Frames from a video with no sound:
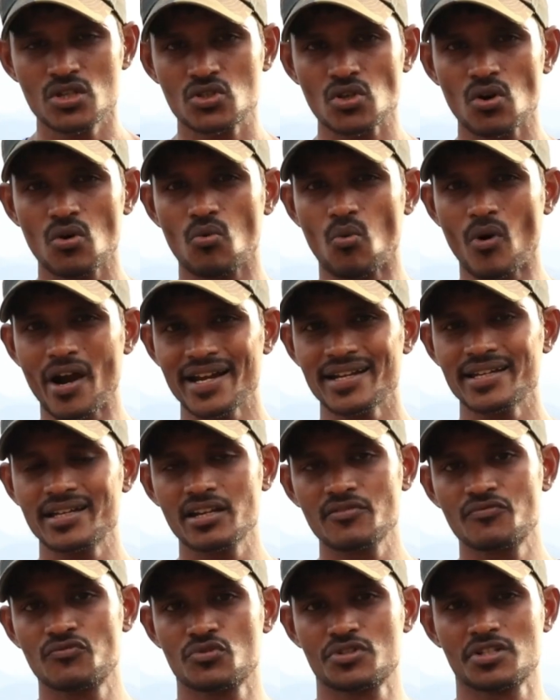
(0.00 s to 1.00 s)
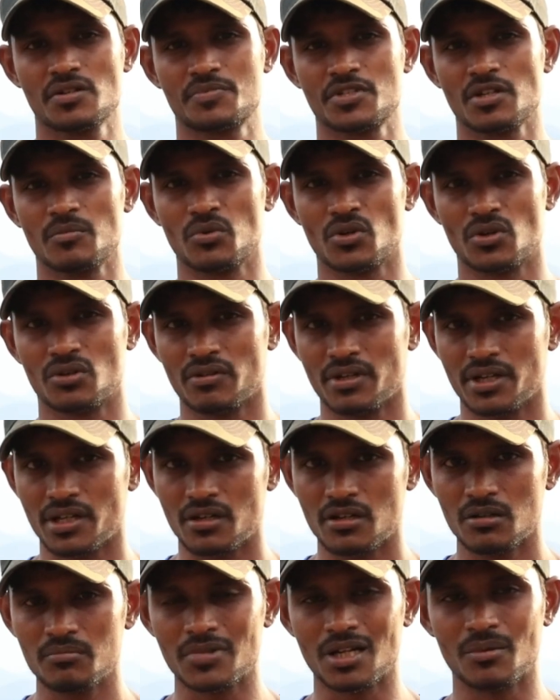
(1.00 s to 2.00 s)
ஸோ ஒயிட் கிரிப் புஷ்அப்ஸை பொறுத்த
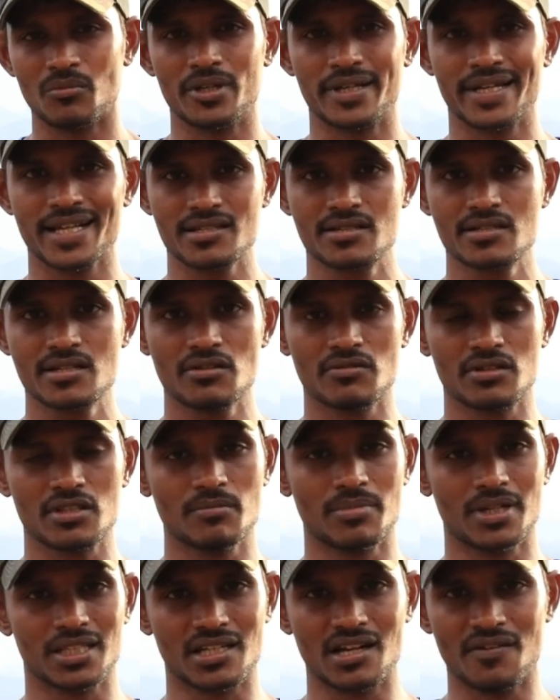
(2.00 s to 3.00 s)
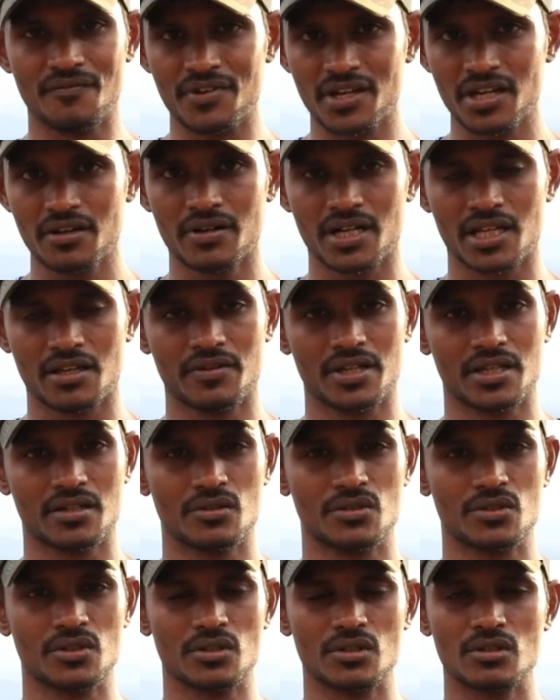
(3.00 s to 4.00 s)
வரைக்கும் நம்ம டெஸ்ட்டை வந்து பார்த்திங்கன்னா விரிவடை
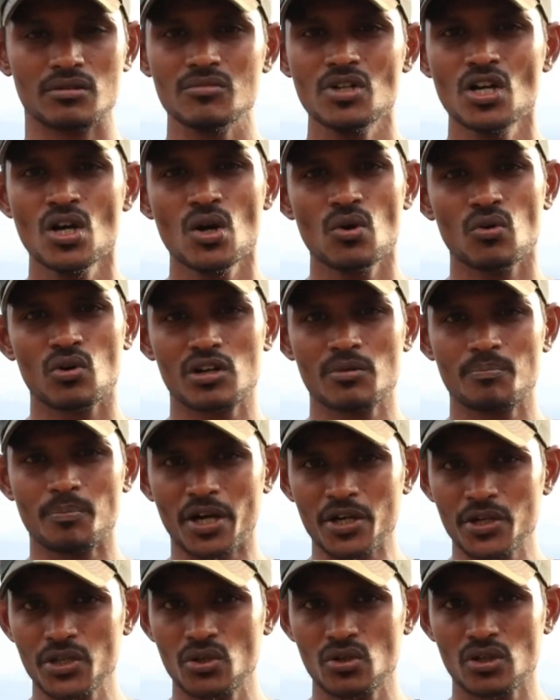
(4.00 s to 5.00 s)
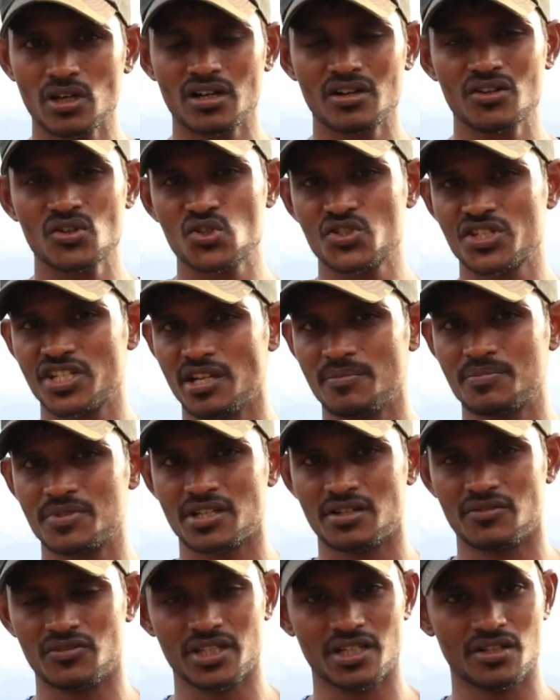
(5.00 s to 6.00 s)
வைக்கிறதுக்கும் ஒரு பர்டிகுலரான ஒரு
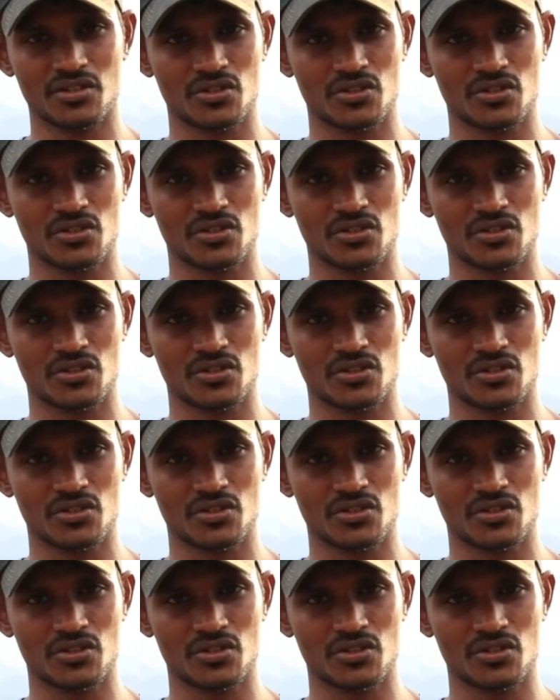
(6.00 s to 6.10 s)
ஷேப்ஸை வந்து